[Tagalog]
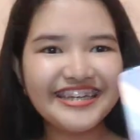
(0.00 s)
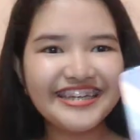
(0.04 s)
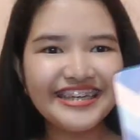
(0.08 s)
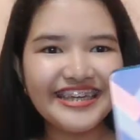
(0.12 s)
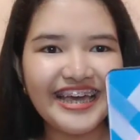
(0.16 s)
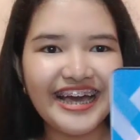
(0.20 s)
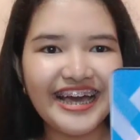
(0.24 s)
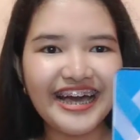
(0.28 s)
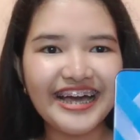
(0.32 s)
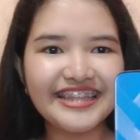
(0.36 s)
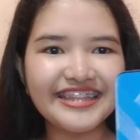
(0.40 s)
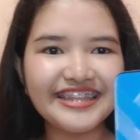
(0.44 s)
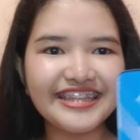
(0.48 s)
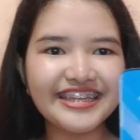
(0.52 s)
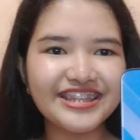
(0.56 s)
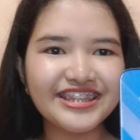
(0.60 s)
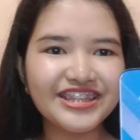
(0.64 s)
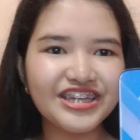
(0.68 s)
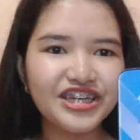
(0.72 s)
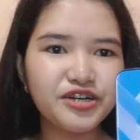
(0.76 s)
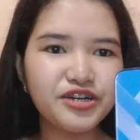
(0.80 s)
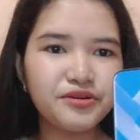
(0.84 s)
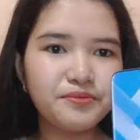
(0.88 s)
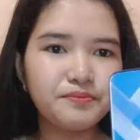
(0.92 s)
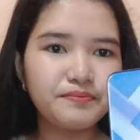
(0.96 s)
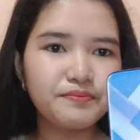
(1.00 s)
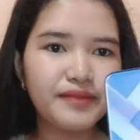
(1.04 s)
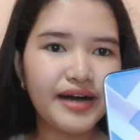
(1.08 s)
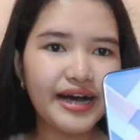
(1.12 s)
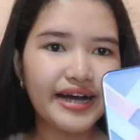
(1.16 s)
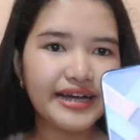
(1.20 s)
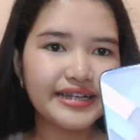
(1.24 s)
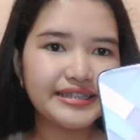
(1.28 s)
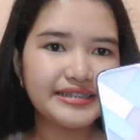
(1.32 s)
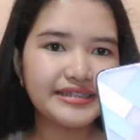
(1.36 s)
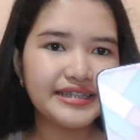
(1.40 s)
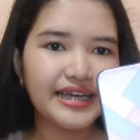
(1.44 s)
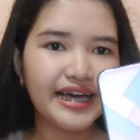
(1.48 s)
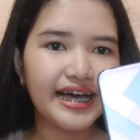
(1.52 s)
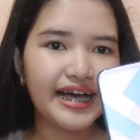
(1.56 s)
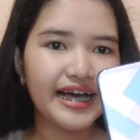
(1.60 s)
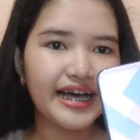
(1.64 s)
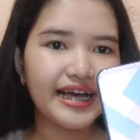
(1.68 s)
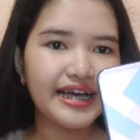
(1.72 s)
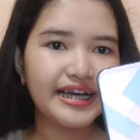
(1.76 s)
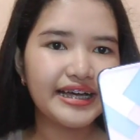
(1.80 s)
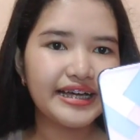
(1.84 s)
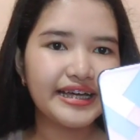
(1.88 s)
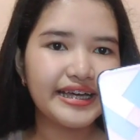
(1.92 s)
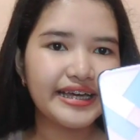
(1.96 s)
Yan. Ito yung back niya.
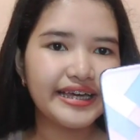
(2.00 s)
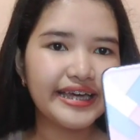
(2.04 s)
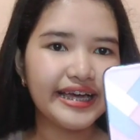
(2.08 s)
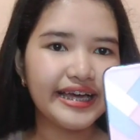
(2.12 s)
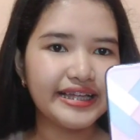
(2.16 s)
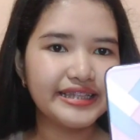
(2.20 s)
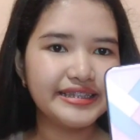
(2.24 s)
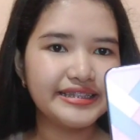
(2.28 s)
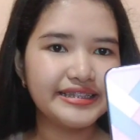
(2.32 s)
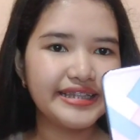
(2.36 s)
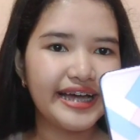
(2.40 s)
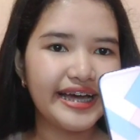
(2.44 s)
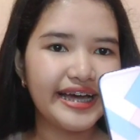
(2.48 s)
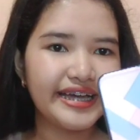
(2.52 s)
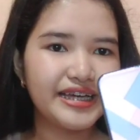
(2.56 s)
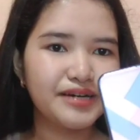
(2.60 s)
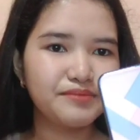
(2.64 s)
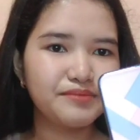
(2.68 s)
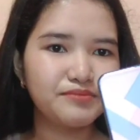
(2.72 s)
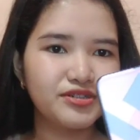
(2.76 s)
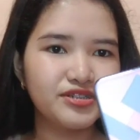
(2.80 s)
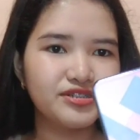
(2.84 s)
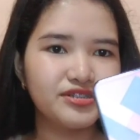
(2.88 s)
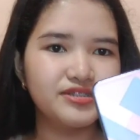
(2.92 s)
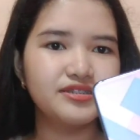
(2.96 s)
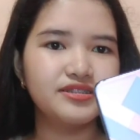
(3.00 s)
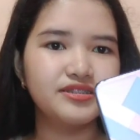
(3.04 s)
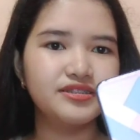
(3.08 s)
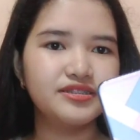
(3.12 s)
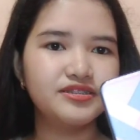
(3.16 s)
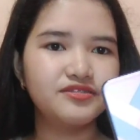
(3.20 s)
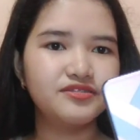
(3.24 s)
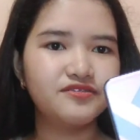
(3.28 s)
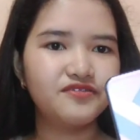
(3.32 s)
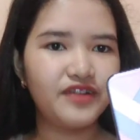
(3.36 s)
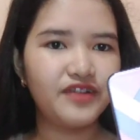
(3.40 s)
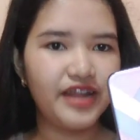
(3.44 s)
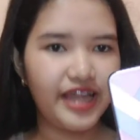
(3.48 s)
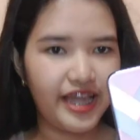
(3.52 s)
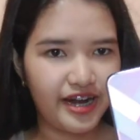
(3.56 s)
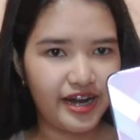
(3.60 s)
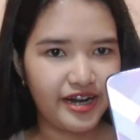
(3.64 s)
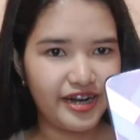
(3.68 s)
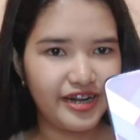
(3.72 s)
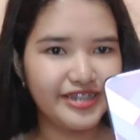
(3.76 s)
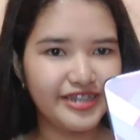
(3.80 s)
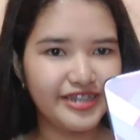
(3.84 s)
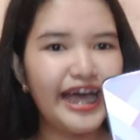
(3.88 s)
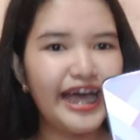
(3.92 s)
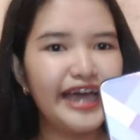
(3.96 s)
Yan. Diamond Flare.
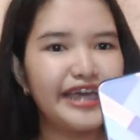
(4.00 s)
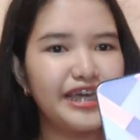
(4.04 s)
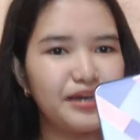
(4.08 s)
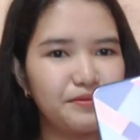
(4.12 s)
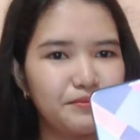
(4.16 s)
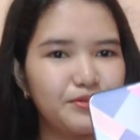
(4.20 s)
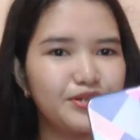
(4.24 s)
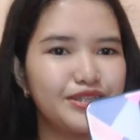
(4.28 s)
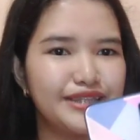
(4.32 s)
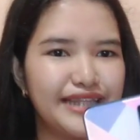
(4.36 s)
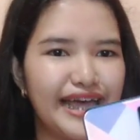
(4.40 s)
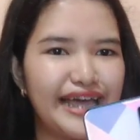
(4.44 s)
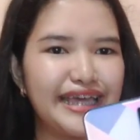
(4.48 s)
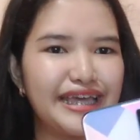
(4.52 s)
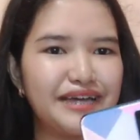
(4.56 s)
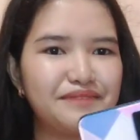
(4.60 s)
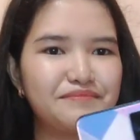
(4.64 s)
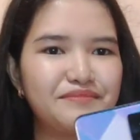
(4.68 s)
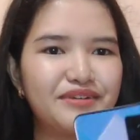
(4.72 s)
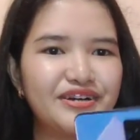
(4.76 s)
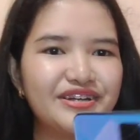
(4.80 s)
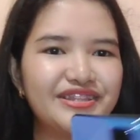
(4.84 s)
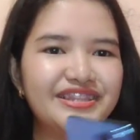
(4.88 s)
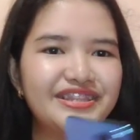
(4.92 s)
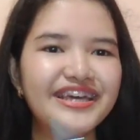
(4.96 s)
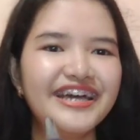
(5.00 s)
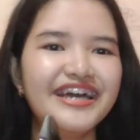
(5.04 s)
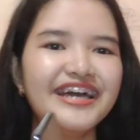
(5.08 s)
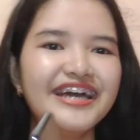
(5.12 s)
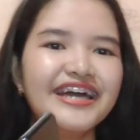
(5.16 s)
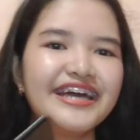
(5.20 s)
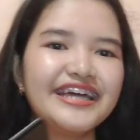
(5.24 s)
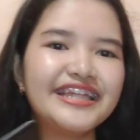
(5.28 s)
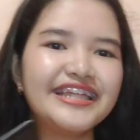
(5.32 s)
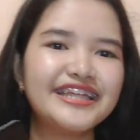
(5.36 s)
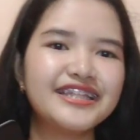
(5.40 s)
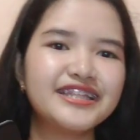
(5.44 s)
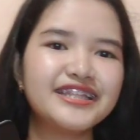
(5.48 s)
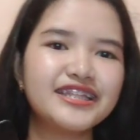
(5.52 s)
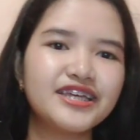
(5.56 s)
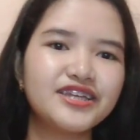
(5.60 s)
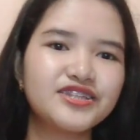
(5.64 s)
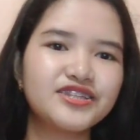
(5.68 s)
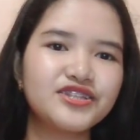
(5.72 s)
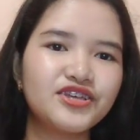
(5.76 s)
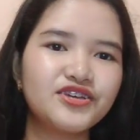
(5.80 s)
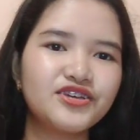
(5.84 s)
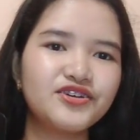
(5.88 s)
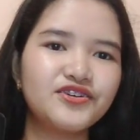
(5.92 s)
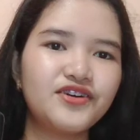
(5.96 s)
Diamond, diamond. And
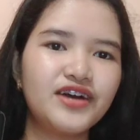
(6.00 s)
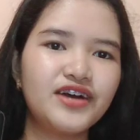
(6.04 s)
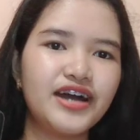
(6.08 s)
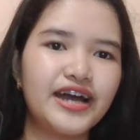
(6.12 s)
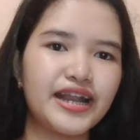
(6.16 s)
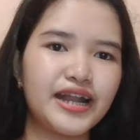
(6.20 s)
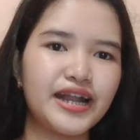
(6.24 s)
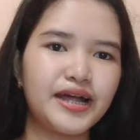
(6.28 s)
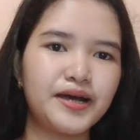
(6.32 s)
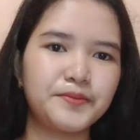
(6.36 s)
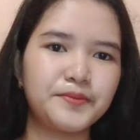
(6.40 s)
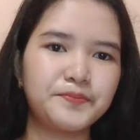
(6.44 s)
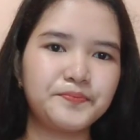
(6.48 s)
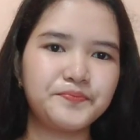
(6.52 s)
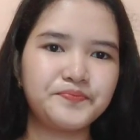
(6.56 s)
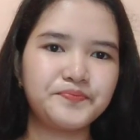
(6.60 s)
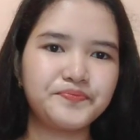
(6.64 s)
ito yung harap.